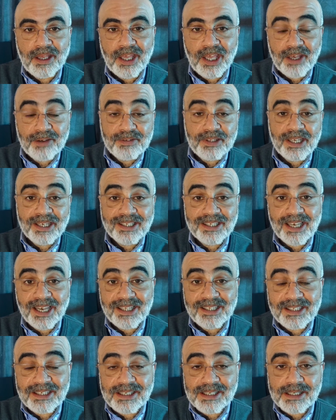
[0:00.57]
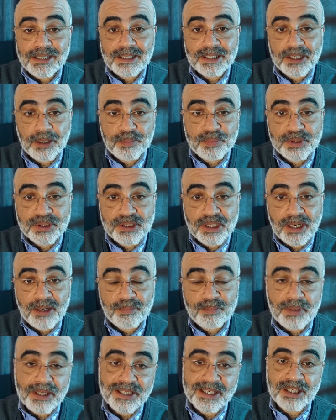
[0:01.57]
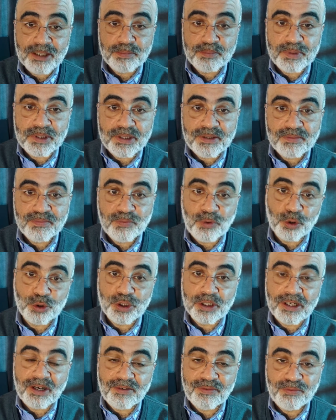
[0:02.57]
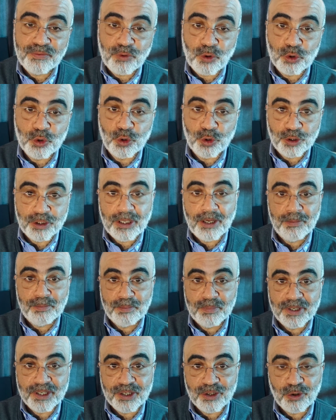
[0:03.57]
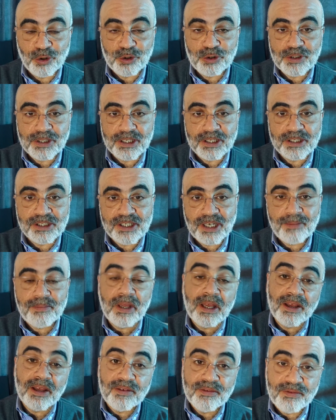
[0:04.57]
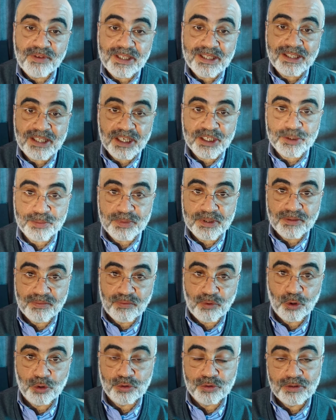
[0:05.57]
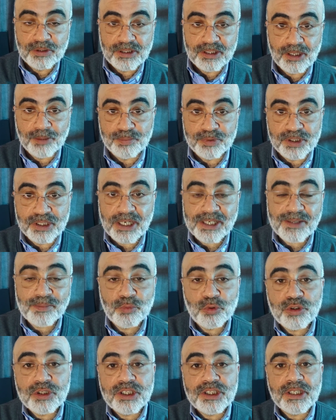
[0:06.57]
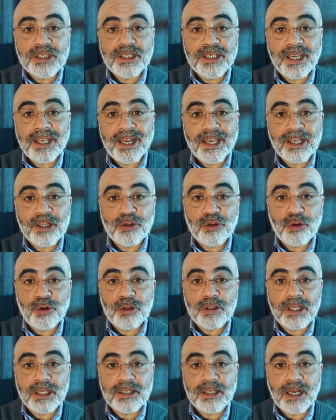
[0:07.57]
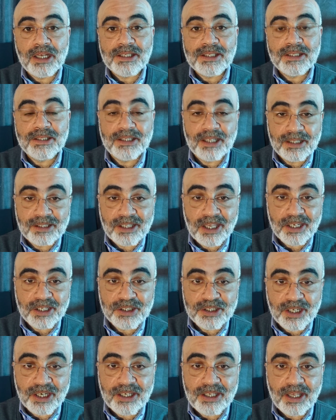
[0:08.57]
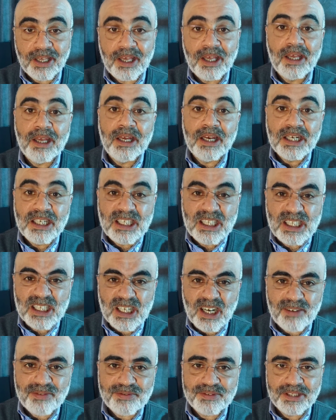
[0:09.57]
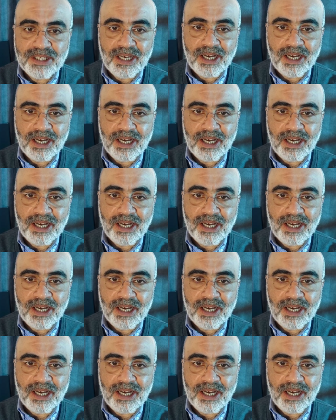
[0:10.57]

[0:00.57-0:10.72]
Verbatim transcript: Evde kendinizin yapacağı basit bir fotoğraf fonu yapmayı göstereceğim. Vintage bir fon yapacağız. Bunun için gerekli olan aslında tek şey kraft